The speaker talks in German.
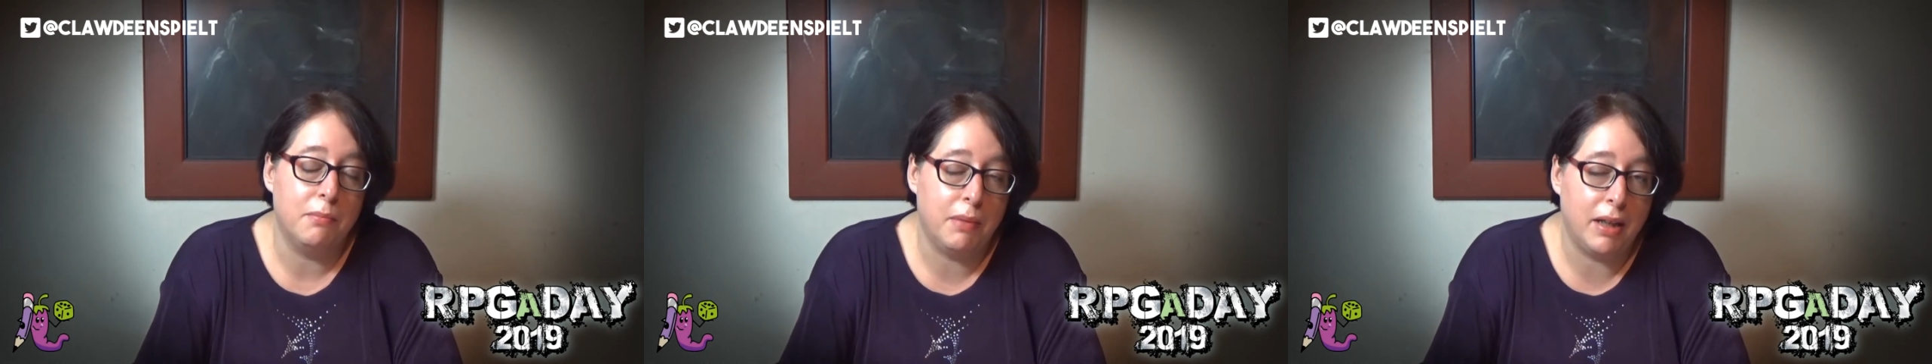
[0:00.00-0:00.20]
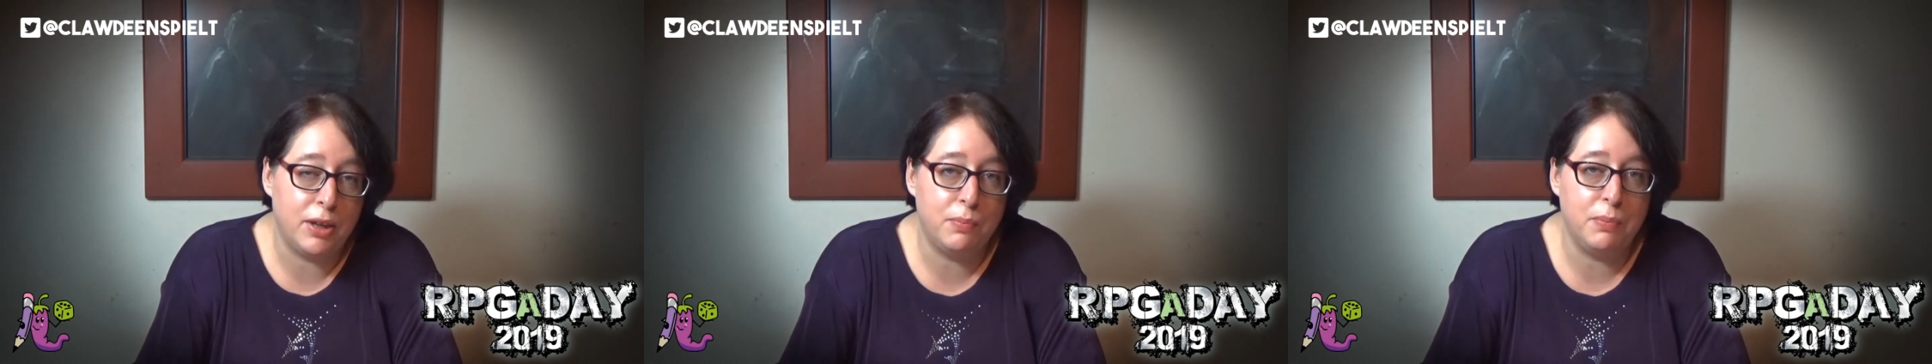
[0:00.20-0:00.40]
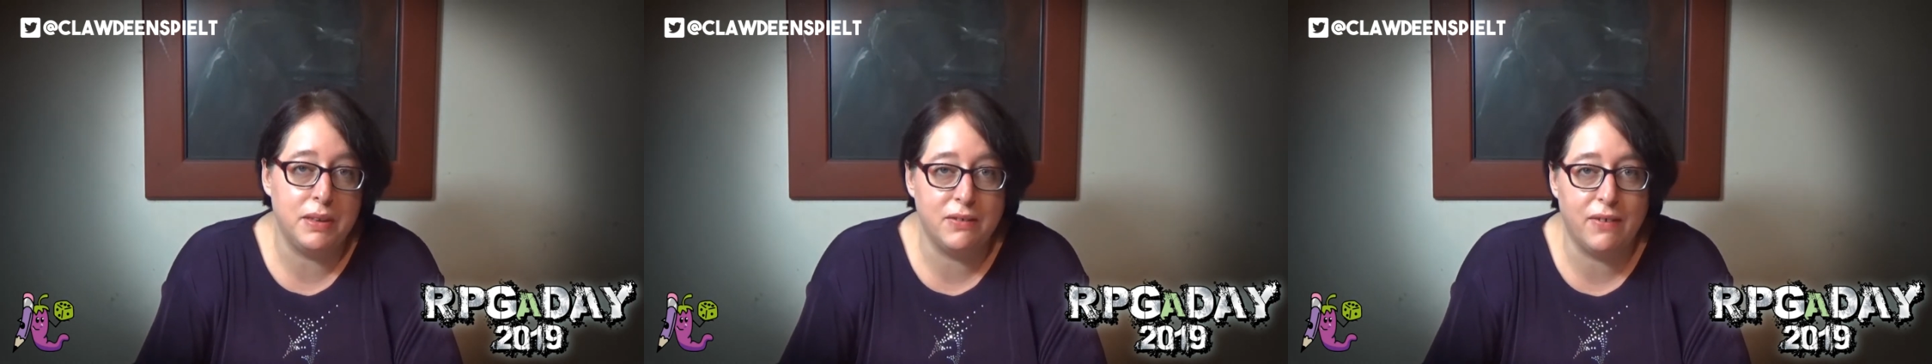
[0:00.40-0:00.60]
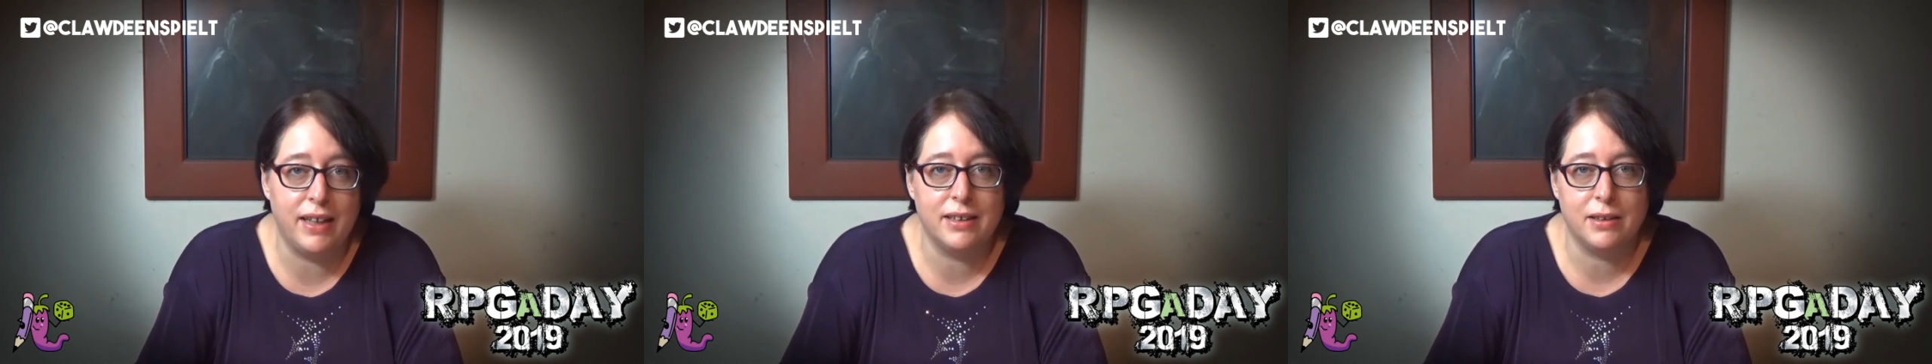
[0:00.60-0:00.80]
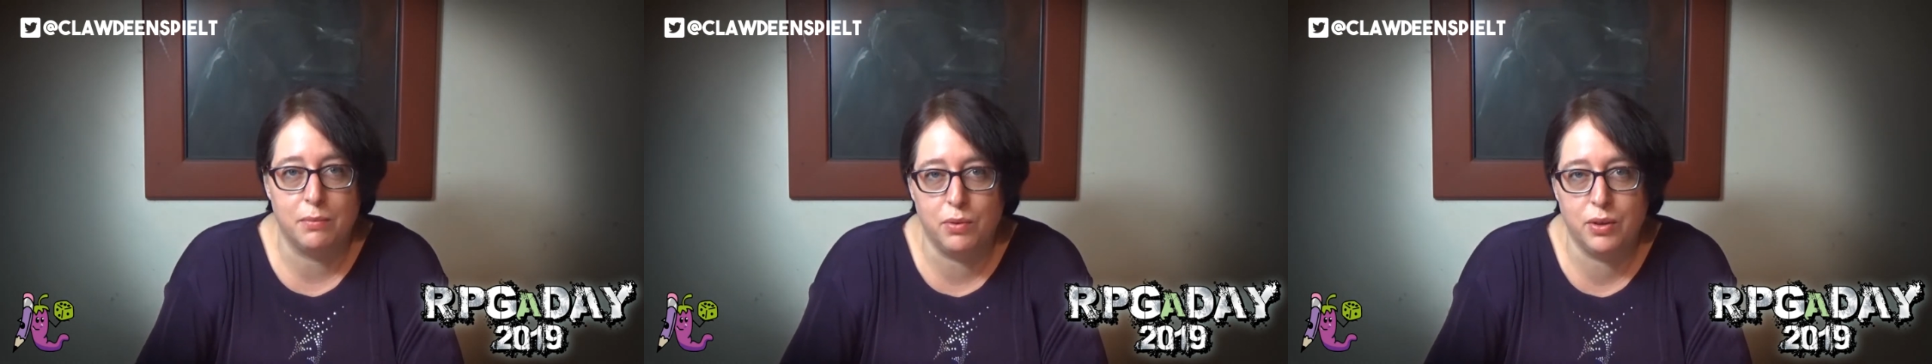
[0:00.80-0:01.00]

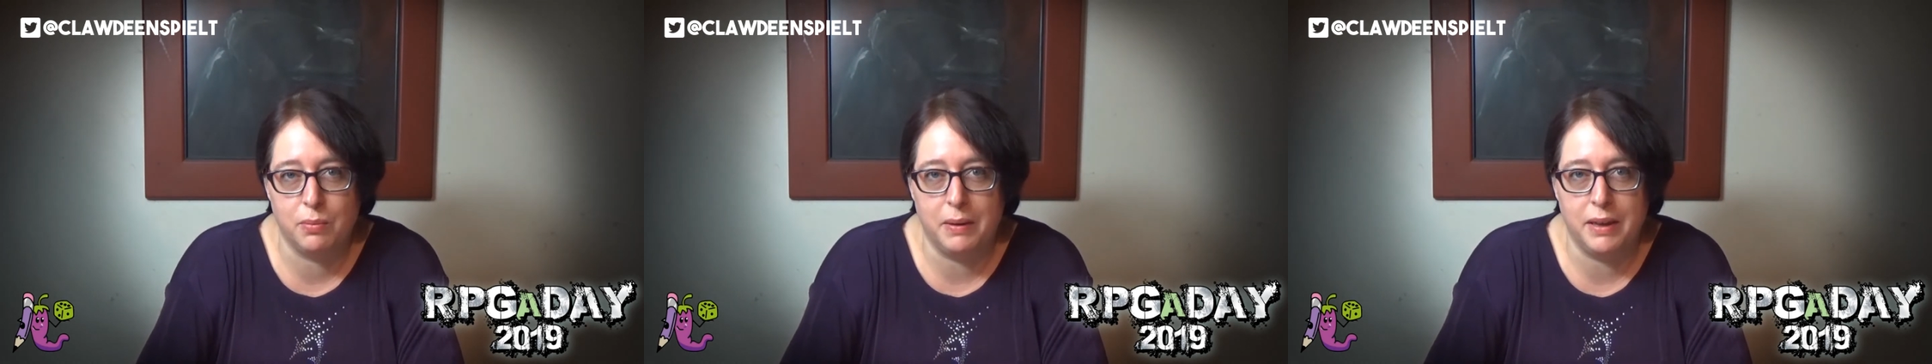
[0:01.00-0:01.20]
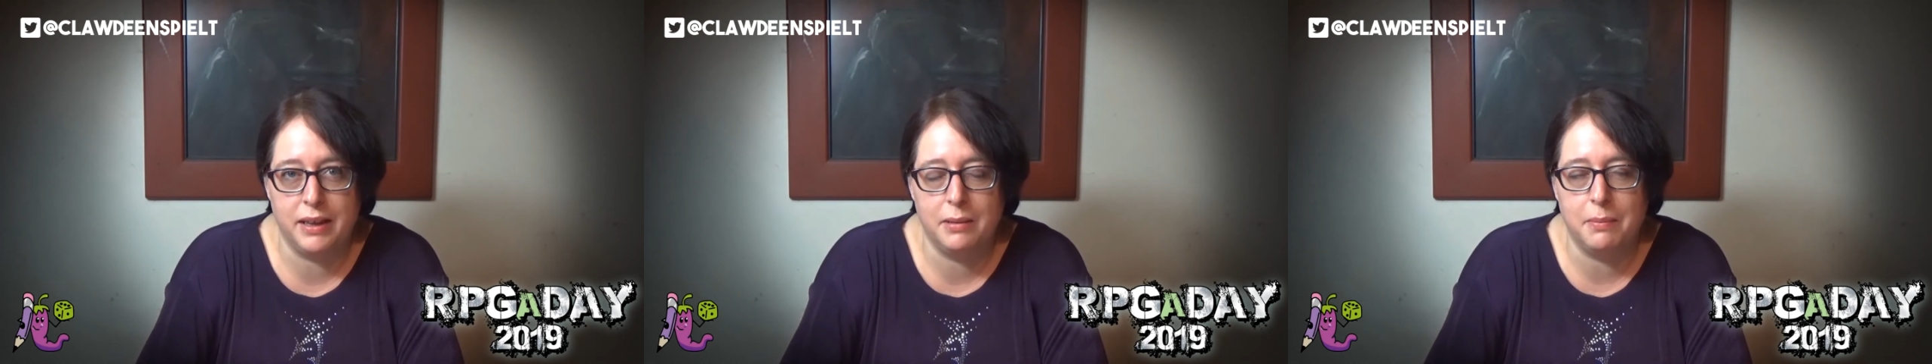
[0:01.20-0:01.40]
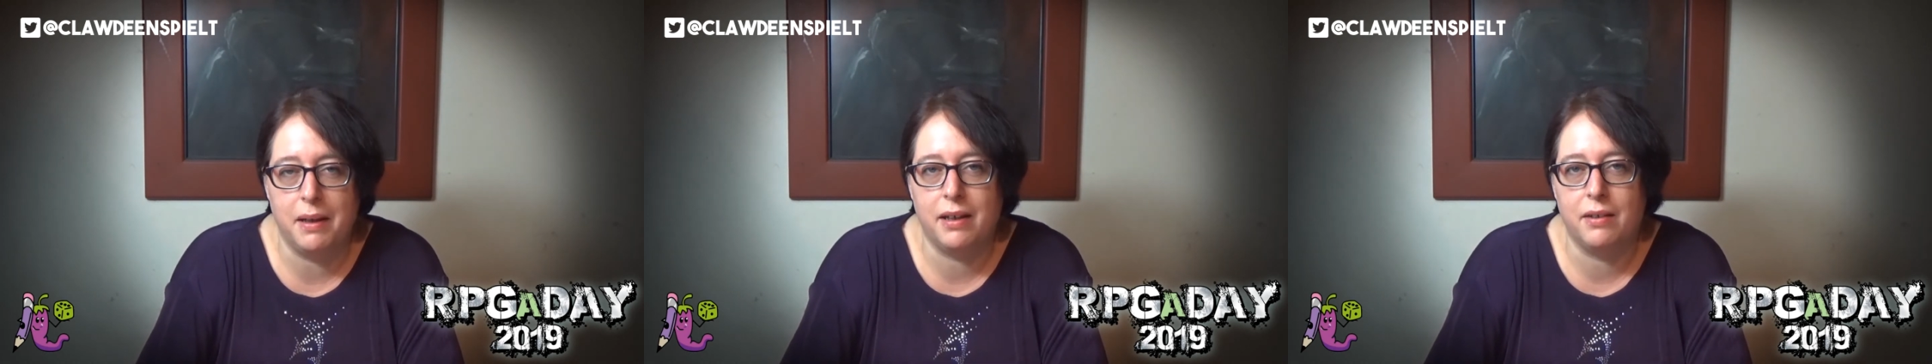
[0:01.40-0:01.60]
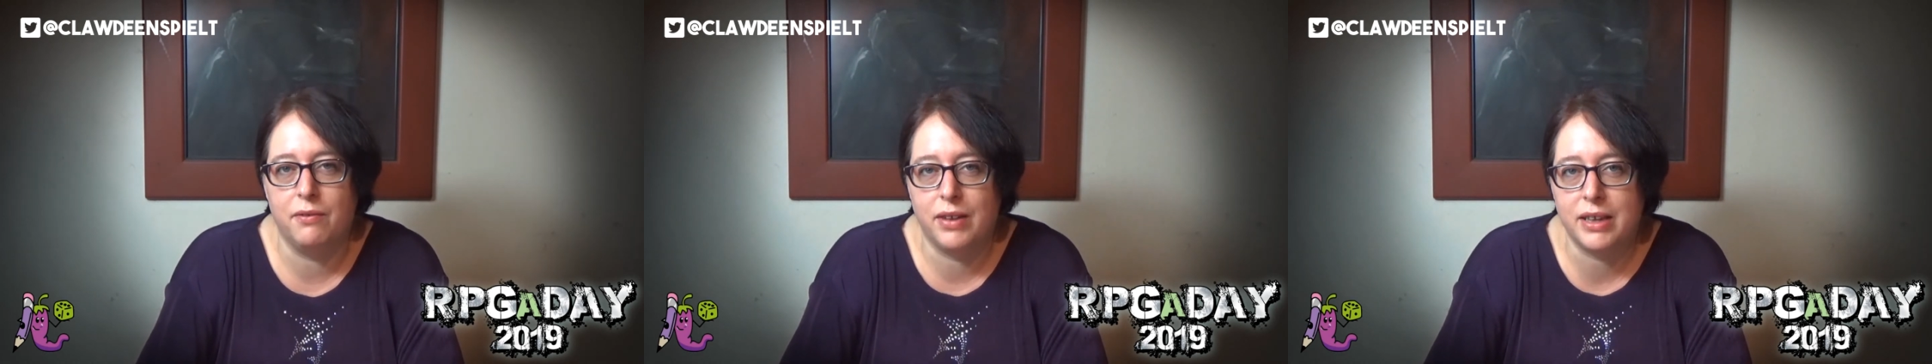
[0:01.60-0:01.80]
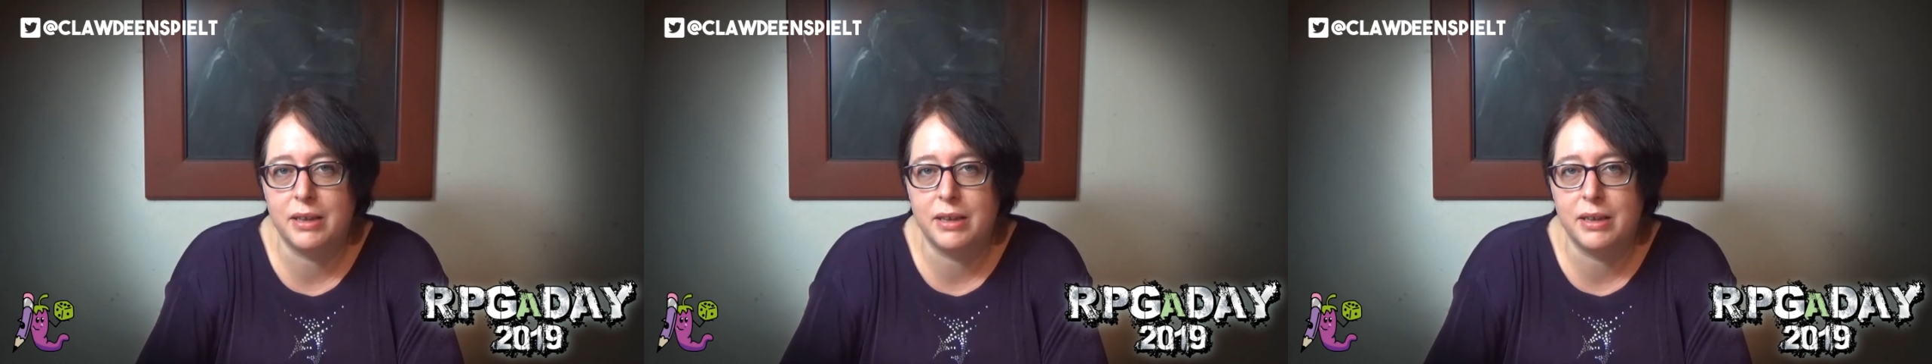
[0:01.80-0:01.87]
Beispielsweise muss man nicht machen.